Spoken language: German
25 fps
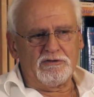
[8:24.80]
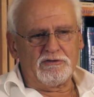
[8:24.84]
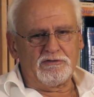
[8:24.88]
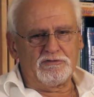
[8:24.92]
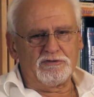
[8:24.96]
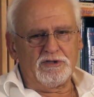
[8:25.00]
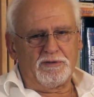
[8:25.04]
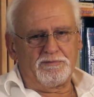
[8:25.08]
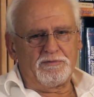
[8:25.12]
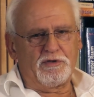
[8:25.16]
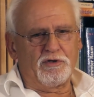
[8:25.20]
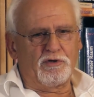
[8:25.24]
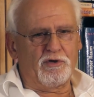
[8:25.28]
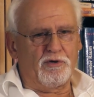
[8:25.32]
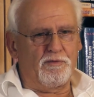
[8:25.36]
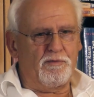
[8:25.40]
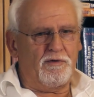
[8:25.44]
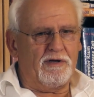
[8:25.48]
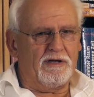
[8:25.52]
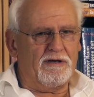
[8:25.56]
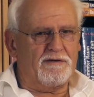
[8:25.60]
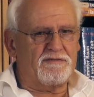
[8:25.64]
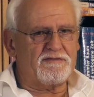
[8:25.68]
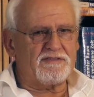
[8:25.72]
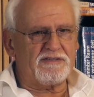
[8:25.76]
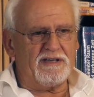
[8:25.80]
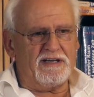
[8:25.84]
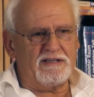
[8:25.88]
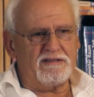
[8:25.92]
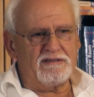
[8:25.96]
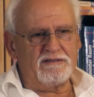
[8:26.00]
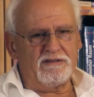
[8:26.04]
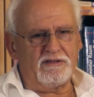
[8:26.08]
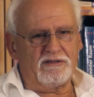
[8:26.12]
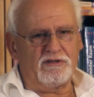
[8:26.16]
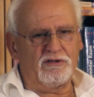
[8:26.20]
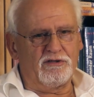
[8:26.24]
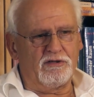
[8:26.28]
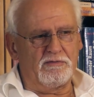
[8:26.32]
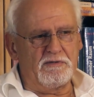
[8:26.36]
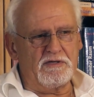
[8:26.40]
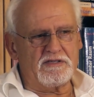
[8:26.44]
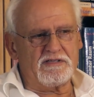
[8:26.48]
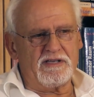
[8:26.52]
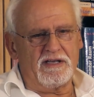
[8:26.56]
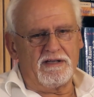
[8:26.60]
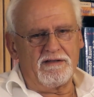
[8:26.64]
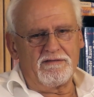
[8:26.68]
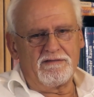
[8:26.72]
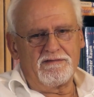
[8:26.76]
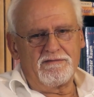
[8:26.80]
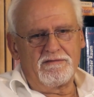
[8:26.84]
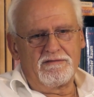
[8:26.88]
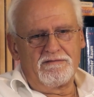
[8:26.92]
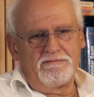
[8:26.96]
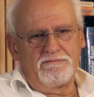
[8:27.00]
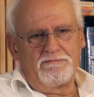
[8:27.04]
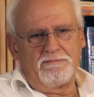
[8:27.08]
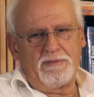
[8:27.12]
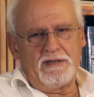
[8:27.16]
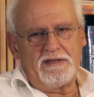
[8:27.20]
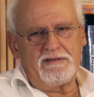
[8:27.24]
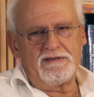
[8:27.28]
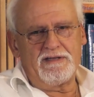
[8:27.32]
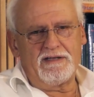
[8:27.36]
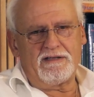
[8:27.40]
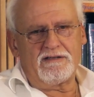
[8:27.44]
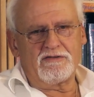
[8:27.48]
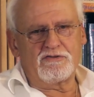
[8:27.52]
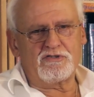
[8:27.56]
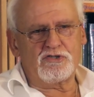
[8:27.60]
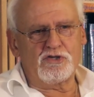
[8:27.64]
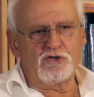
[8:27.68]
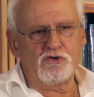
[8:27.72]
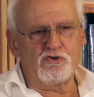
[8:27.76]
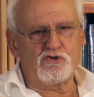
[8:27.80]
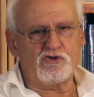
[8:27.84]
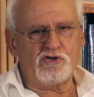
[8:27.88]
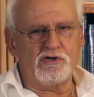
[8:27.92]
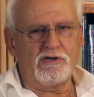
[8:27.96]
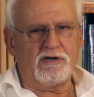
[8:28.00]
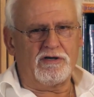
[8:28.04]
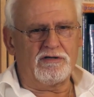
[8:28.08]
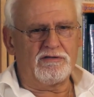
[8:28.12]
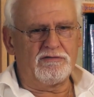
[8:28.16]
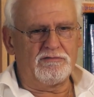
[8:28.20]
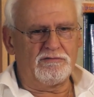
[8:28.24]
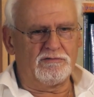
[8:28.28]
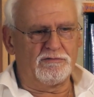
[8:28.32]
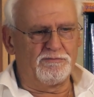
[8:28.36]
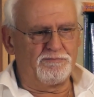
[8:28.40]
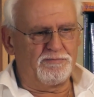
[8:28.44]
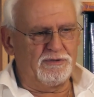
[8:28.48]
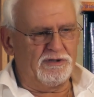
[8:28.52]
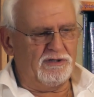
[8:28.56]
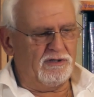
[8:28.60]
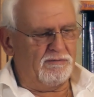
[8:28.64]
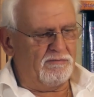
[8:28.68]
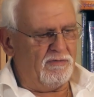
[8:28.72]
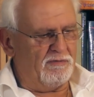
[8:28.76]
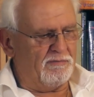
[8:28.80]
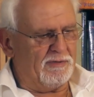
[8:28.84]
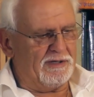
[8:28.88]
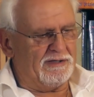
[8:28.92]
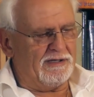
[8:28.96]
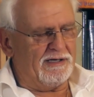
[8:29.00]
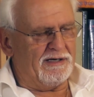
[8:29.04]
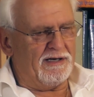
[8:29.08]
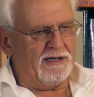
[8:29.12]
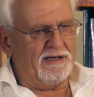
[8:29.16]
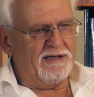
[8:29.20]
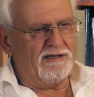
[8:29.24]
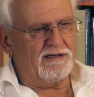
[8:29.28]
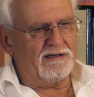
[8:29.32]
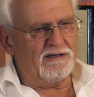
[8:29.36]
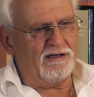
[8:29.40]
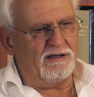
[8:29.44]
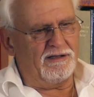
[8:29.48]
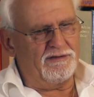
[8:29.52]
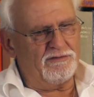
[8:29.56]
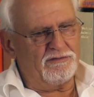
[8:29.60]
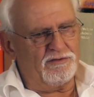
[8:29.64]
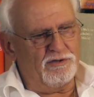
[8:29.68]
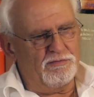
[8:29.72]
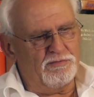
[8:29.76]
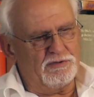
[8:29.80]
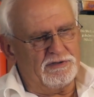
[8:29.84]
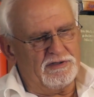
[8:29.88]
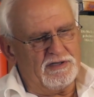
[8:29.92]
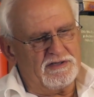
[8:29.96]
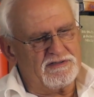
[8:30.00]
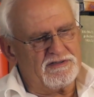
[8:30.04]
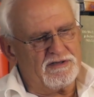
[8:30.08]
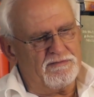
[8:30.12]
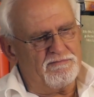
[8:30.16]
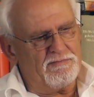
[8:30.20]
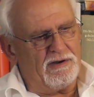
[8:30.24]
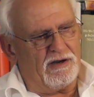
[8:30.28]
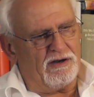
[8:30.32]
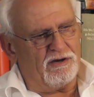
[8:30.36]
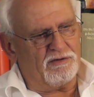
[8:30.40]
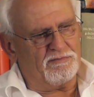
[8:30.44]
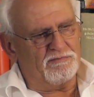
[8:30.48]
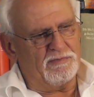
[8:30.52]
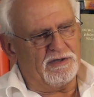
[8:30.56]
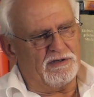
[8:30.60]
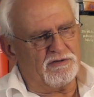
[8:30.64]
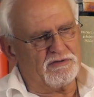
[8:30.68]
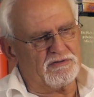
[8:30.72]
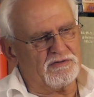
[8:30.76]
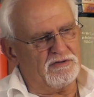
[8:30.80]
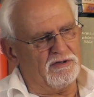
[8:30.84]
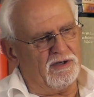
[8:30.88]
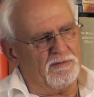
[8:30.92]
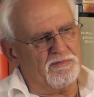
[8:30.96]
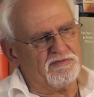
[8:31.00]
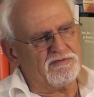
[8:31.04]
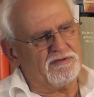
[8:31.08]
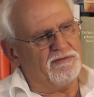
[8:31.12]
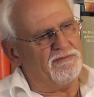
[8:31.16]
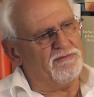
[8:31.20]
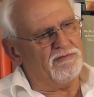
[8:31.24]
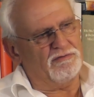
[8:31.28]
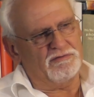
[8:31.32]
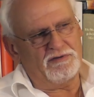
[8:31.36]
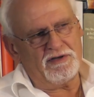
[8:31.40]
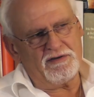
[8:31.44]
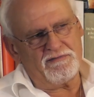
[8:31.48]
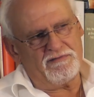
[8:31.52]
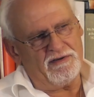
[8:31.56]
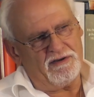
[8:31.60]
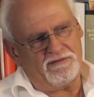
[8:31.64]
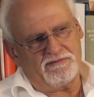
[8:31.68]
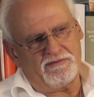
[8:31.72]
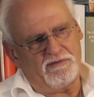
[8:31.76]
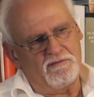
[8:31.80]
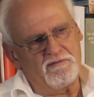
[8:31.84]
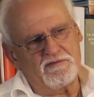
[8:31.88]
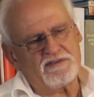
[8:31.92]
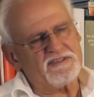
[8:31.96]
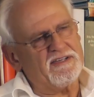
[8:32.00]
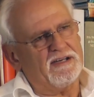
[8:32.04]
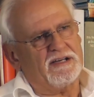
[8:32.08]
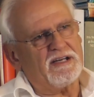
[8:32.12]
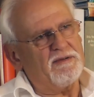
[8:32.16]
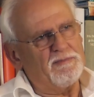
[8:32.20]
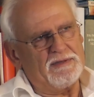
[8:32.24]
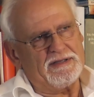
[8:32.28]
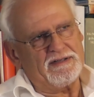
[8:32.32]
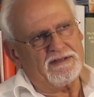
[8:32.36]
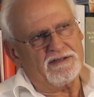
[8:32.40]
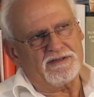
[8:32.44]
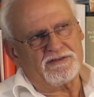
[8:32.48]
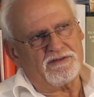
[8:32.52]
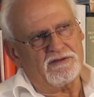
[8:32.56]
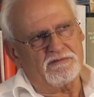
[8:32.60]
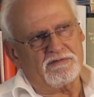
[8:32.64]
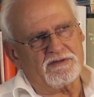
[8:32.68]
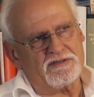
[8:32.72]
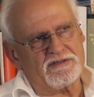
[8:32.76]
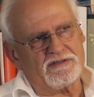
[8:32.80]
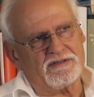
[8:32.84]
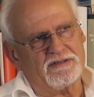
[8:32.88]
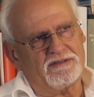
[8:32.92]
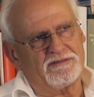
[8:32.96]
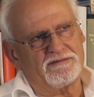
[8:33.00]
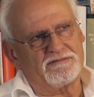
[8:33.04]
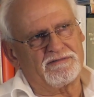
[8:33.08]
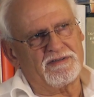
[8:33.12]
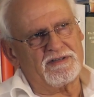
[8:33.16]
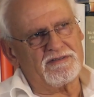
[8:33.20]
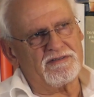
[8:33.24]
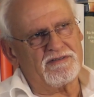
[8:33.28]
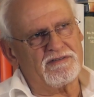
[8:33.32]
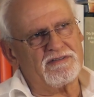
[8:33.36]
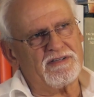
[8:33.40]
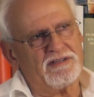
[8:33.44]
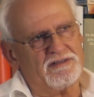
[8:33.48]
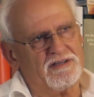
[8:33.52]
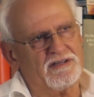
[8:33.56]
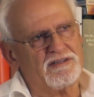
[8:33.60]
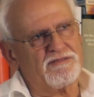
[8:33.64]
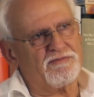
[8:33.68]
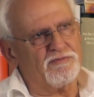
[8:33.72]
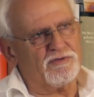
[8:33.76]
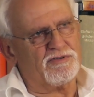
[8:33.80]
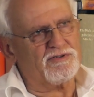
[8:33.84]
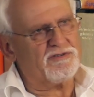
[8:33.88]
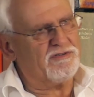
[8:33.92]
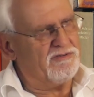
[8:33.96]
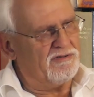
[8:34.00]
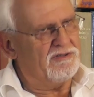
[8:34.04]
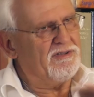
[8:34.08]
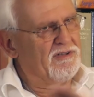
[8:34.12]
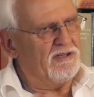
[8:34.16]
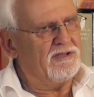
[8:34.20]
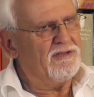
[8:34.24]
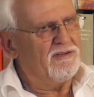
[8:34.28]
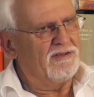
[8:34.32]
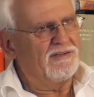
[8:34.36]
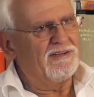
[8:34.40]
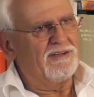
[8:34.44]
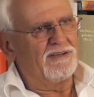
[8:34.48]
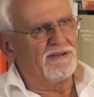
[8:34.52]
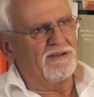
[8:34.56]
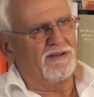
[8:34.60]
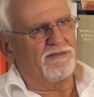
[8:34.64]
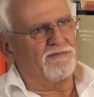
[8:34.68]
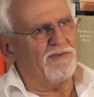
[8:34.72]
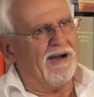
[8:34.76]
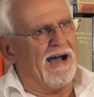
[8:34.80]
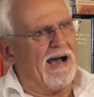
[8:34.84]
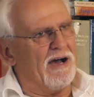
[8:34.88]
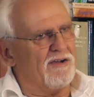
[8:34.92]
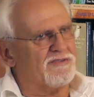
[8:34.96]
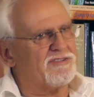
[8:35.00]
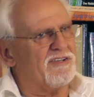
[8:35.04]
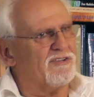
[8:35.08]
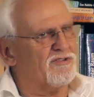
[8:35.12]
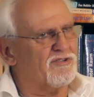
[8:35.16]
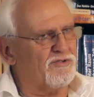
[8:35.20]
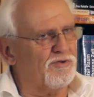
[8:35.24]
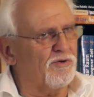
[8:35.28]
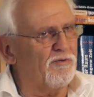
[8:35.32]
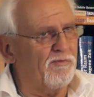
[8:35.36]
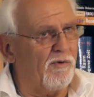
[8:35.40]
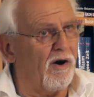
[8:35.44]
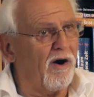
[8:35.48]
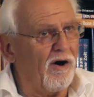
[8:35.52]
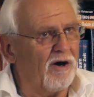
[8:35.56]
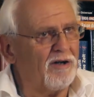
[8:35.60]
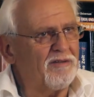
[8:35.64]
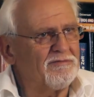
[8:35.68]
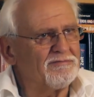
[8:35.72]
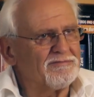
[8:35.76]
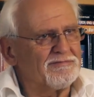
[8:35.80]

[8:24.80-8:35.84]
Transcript: und habe die Krücken aufgezeigt und dann habe ich sein Bettdecken zurückschlagen und bin dann mit meiner linken Hand über den seinen Bauch mit, also einem Abstand von ungefähr 5 cm, sowas. Ja. Das ist ja das, was von Haus aus so war.